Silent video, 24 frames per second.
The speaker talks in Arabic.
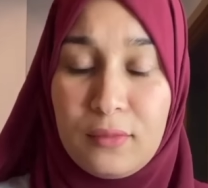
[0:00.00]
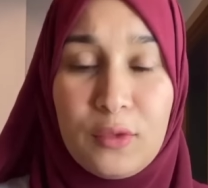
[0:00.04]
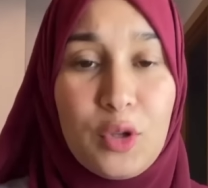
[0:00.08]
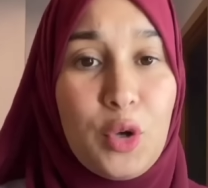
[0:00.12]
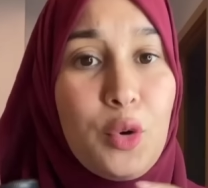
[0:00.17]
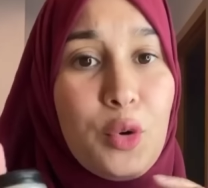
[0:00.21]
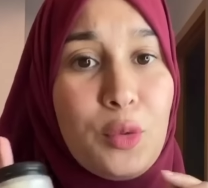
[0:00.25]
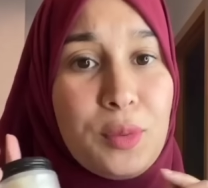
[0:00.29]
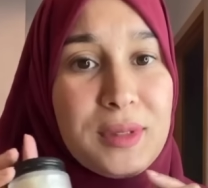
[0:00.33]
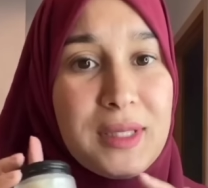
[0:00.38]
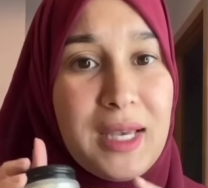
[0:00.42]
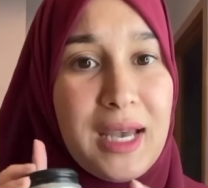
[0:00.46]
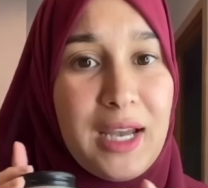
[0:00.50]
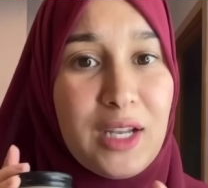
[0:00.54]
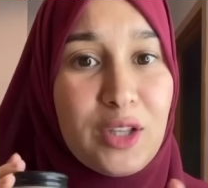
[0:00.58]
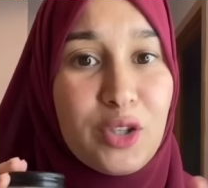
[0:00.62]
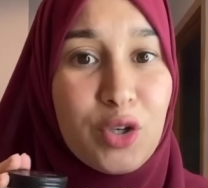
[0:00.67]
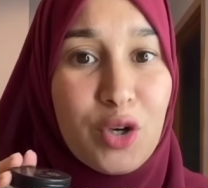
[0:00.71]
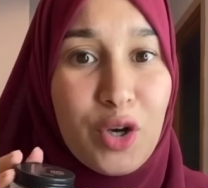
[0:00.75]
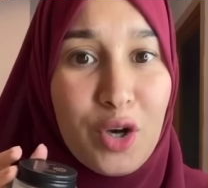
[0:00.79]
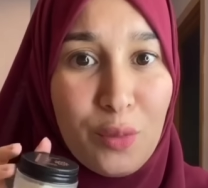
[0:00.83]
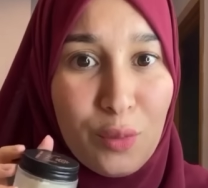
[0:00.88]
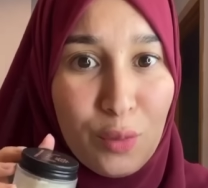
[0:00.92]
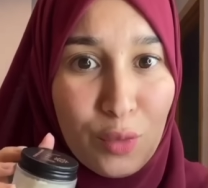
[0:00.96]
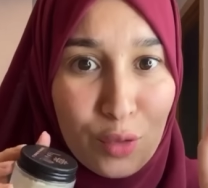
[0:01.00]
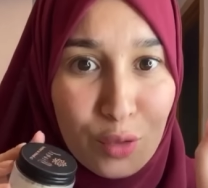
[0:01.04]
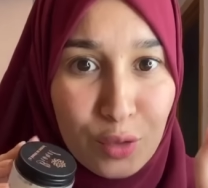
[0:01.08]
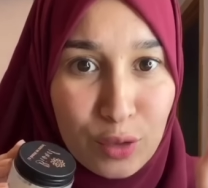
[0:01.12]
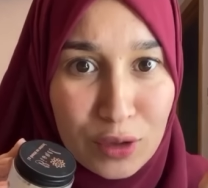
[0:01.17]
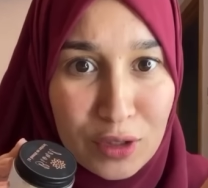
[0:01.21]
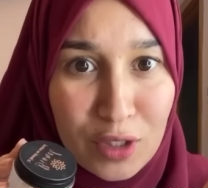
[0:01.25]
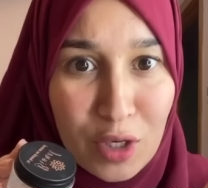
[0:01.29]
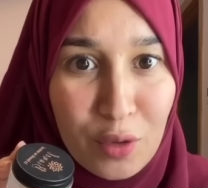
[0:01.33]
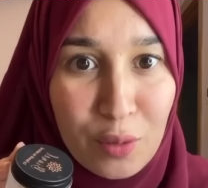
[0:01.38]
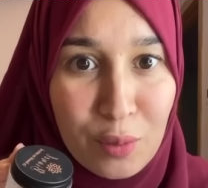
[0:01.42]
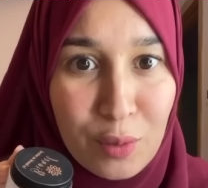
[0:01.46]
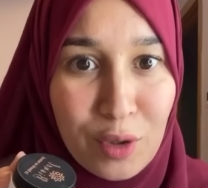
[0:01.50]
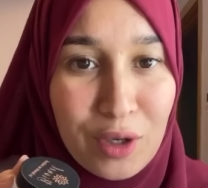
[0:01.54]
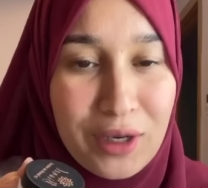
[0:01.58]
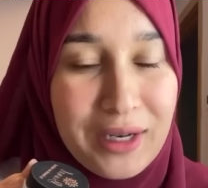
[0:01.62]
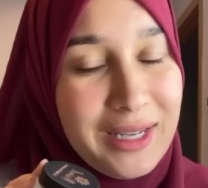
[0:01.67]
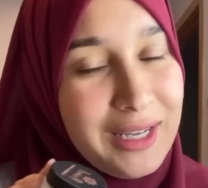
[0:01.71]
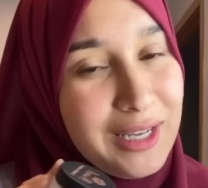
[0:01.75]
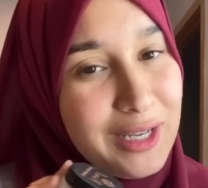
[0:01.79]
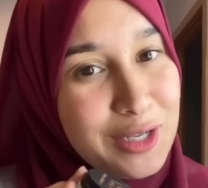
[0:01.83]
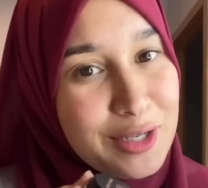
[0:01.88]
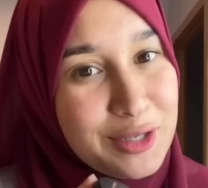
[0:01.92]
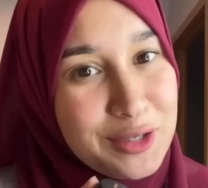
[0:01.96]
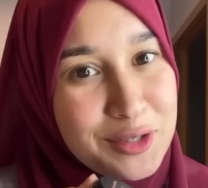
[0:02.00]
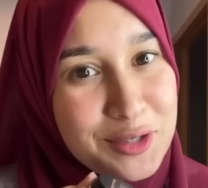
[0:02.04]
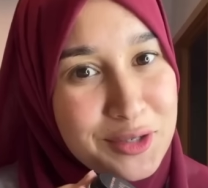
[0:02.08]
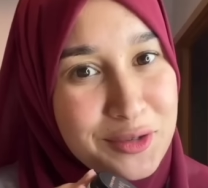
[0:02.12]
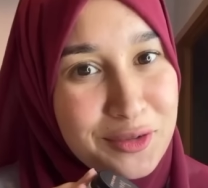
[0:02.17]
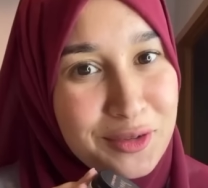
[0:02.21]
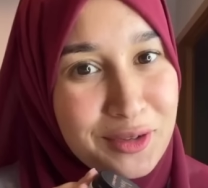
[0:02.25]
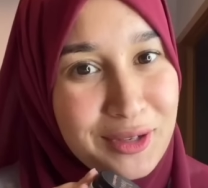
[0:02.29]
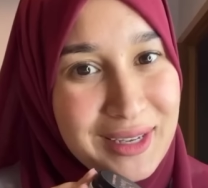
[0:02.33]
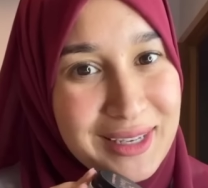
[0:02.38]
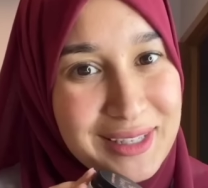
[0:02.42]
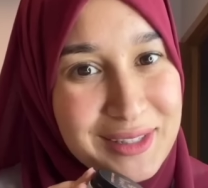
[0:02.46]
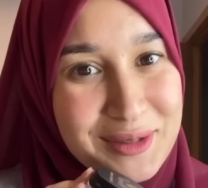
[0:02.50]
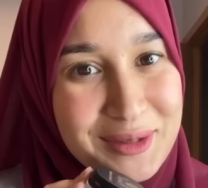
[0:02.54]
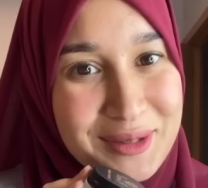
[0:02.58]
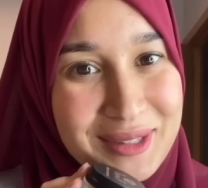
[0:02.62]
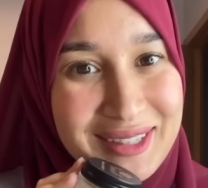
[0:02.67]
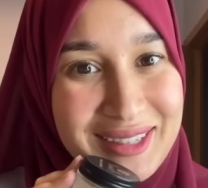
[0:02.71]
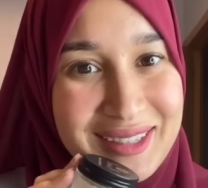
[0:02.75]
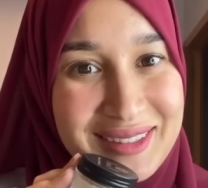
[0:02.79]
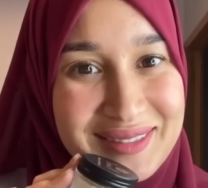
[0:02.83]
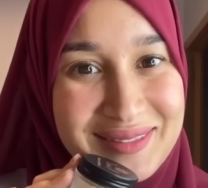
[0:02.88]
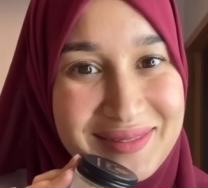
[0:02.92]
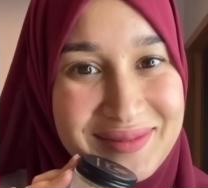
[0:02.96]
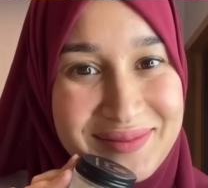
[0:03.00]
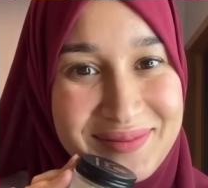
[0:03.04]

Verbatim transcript: وبصحتكم ودوموا عليه تشوفوا الريزلتا